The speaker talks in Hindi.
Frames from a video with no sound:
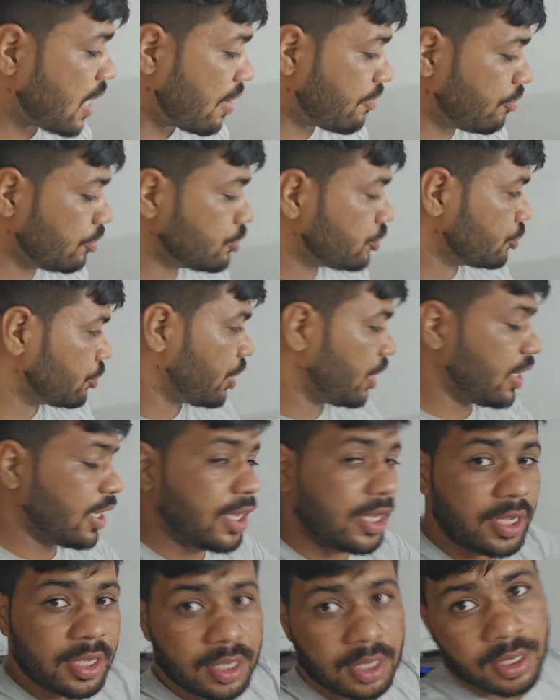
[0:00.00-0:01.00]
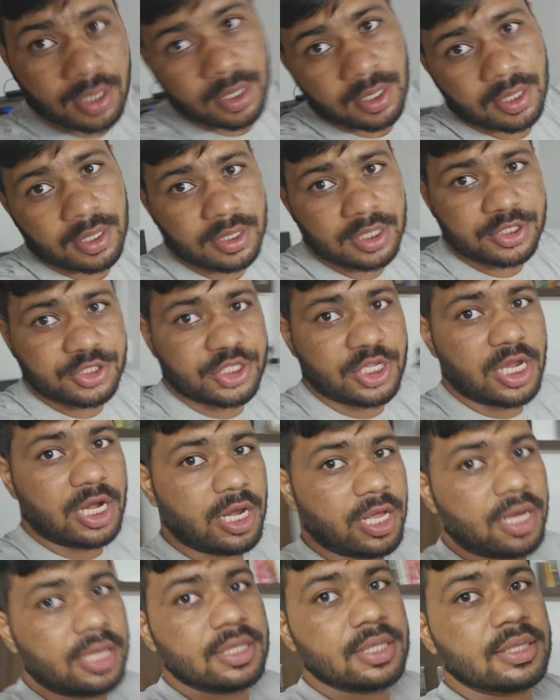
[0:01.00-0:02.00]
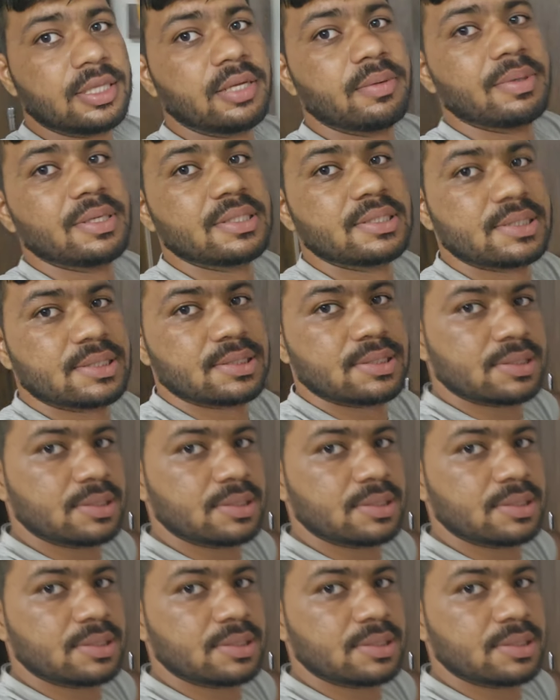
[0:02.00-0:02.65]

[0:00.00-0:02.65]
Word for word: साफ हो चुकी है ये चेयर लगा देते बस